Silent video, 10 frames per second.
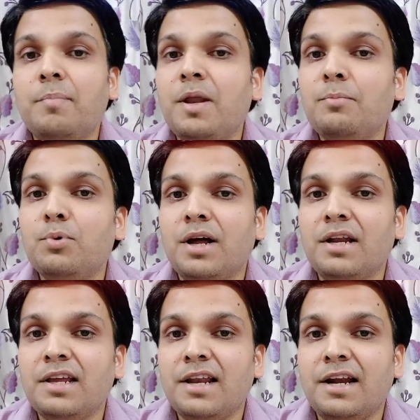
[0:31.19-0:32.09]
आपने
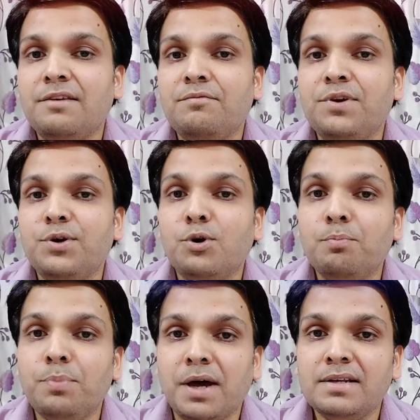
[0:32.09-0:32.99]
पुरानी क्लैडियम वीडियो को
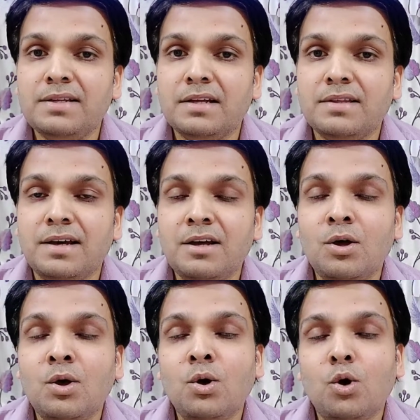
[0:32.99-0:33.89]
प्यार दिया था
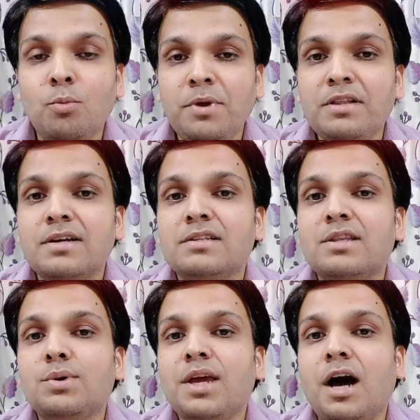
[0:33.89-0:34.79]
उम्मीद करता
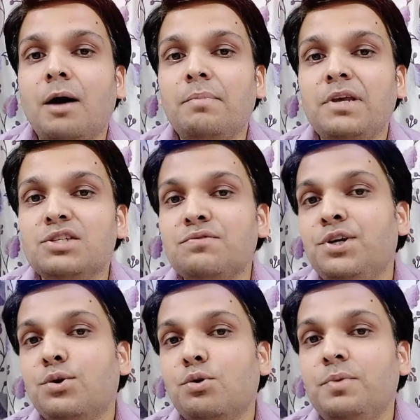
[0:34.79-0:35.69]
हूँ कि आप इस
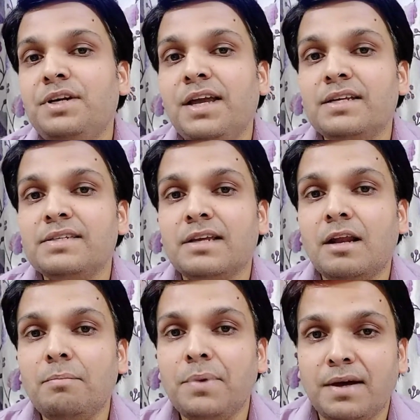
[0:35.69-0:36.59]
वीडियो को भी ढेर
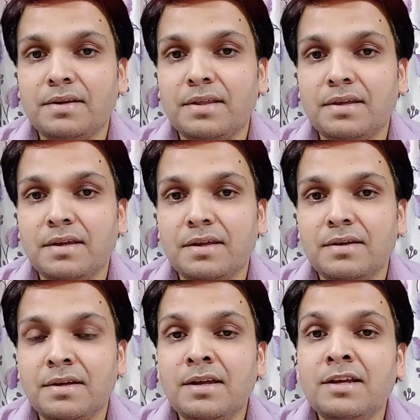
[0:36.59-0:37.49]
सारा प्यार देंगे
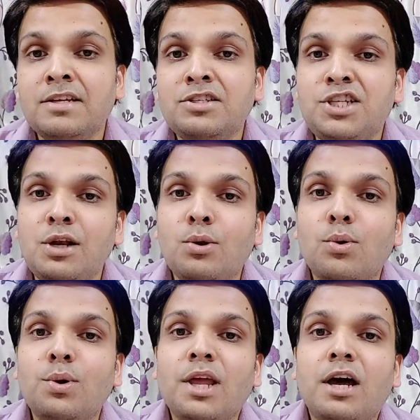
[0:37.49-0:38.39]
जिन
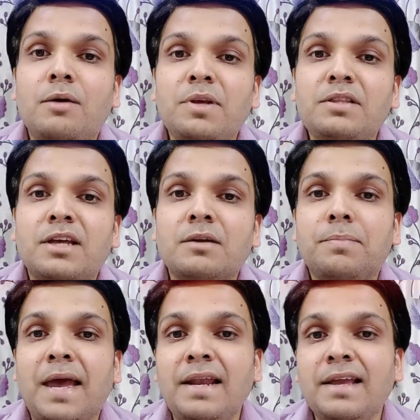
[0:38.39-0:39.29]
लोगों ने अभी तक
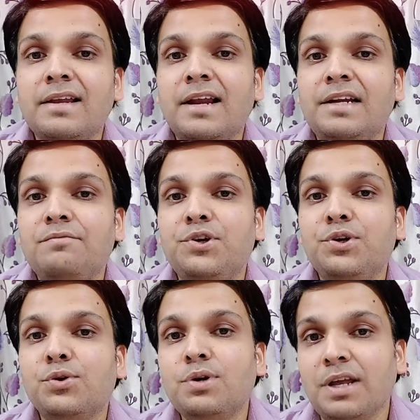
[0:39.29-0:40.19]
पहली क्लैडियम
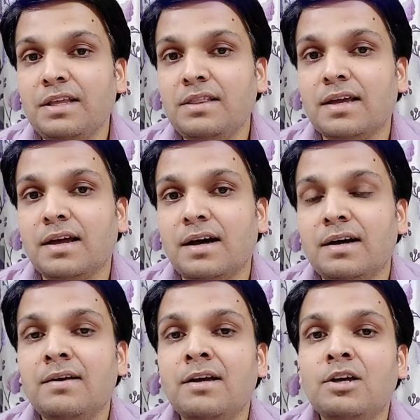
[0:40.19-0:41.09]
वीडियो को नहीं देखा
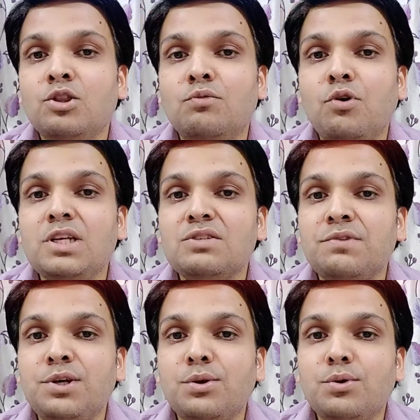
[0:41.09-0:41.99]
तो वो इस
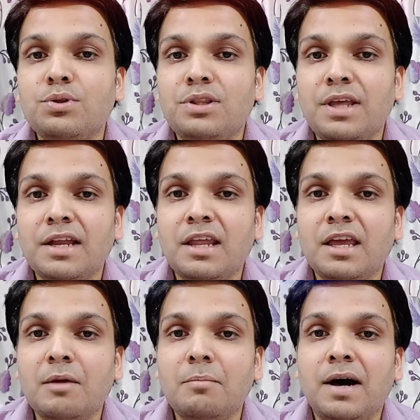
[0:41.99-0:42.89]
वीडियो को देखने
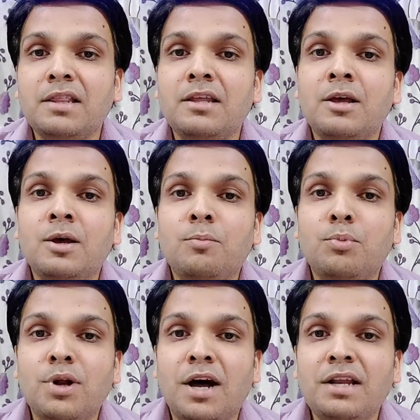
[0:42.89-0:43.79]
के बाद
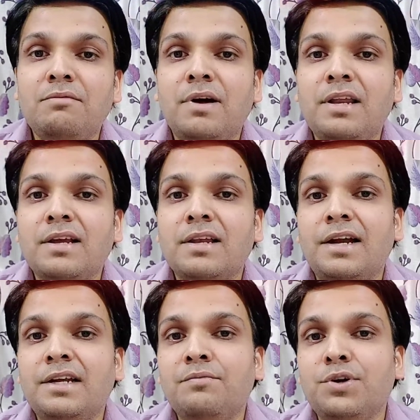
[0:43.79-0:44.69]
पुरानी वाली
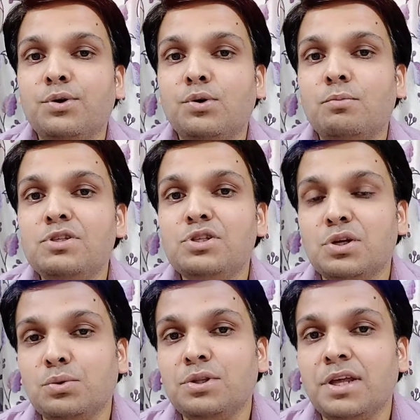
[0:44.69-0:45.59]
क्लैडियम वीडियो को भी
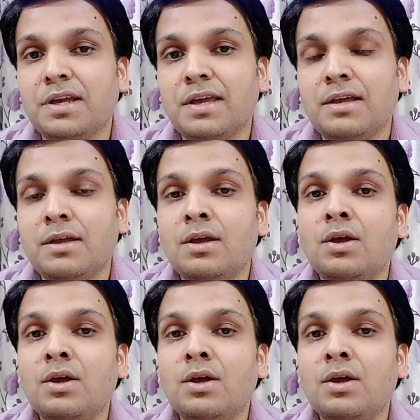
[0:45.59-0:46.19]
ज़रूर देखें